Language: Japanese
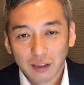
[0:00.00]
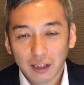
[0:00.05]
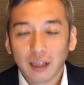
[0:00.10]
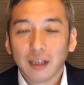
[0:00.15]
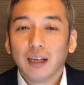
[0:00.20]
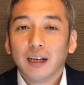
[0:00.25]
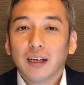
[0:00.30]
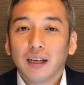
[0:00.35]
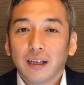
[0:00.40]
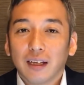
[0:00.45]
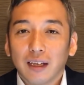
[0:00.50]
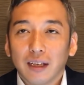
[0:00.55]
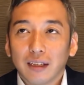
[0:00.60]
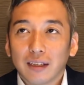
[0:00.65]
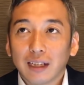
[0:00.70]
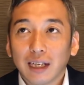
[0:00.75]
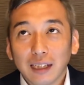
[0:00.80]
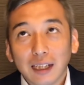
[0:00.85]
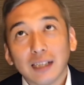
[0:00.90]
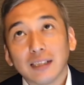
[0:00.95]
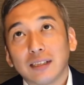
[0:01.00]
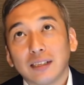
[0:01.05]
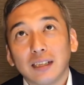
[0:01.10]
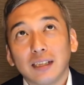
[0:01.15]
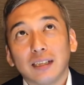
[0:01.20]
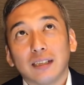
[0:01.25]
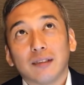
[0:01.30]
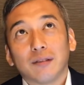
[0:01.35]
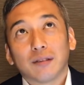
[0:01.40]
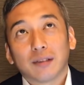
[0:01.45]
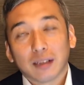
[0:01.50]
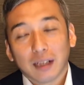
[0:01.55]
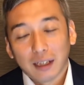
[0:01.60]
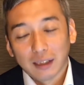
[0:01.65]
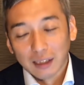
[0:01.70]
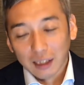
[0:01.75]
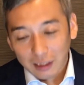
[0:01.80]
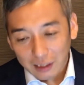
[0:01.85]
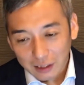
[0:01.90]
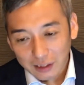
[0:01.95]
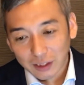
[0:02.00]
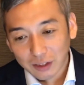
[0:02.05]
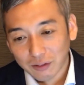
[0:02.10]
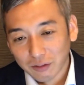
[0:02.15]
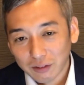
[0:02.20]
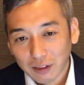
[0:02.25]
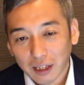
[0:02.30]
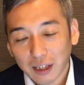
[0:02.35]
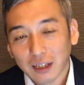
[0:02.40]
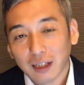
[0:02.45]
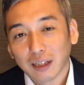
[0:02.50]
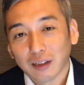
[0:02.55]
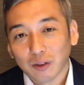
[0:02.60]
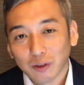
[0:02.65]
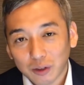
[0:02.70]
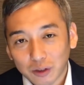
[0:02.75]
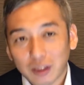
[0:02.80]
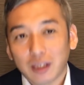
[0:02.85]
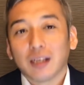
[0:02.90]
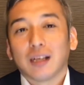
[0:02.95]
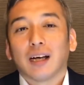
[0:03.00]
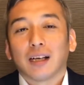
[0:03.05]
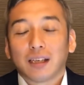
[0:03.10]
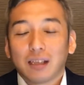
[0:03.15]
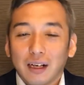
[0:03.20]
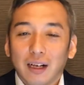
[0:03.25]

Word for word: で、えー、正しいか正しくないかと好きか